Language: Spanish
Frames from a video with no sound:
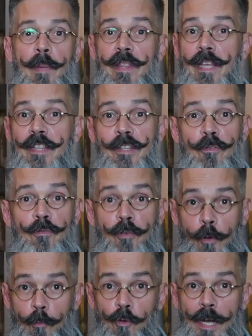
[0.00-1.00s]
mediante un
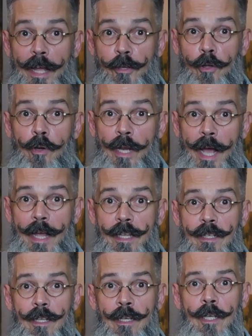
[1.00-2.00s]
formulario
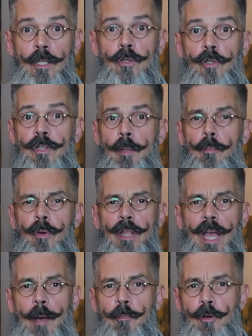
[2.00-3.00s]
online donde
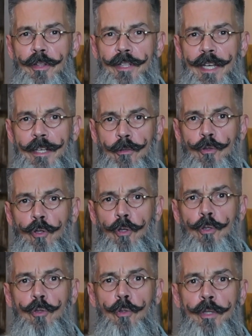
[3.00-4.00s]
puedes aportar
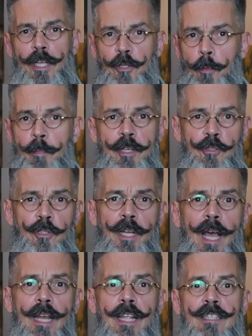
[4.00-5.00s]
todos tus datos
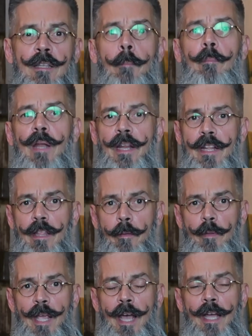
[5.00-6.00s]
personales, planes
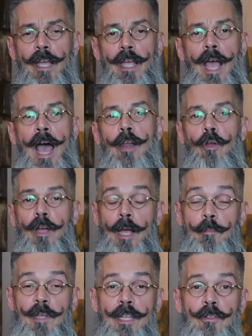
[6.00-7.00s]
de viaje,
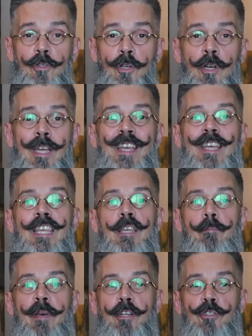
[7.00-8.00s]
alojamiento
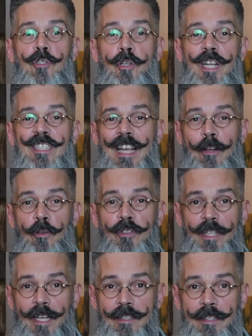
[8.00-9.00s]
y personas a
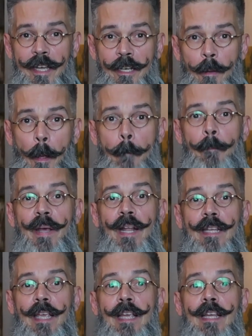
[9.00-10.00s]
contactar
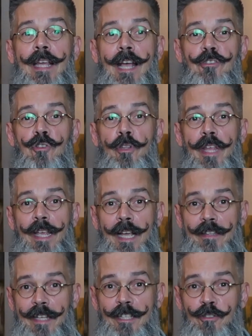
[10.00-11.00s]
para que en caso de
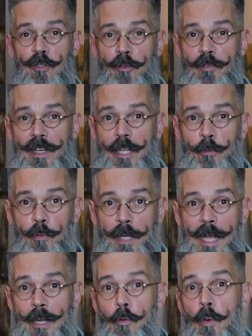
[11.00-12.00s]
catástrofe
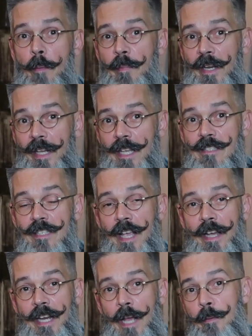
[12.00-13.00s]
natural o
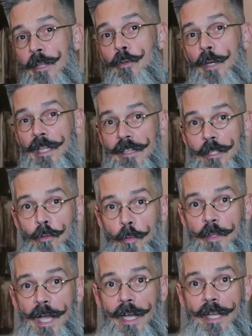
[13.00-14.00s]
emergencia grave durante
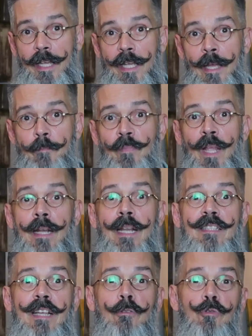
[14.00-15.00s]
tu viaje,
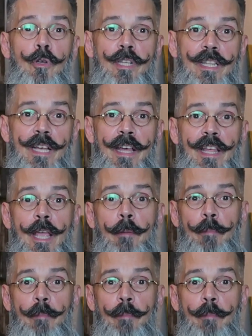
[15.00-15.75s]
las autoridades